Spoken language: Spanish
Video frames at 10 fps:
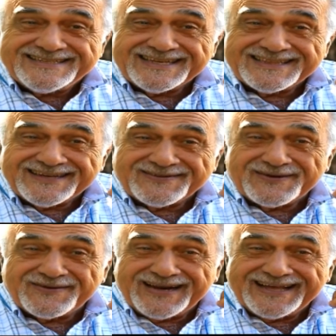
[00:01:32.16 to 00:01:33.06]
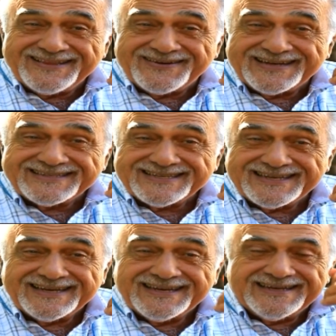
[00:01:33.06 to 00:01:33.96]
ya estamos hablando
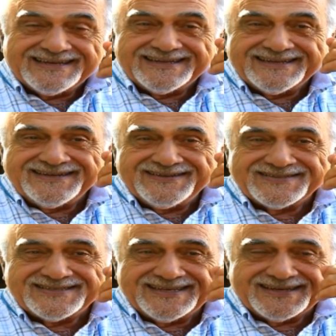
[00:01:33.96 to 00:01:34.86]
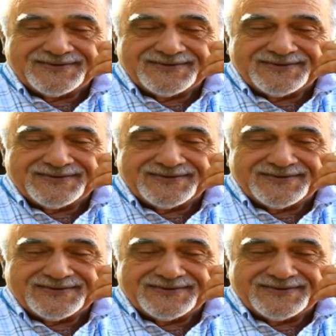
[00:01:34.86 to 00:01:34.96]
hace, no sé,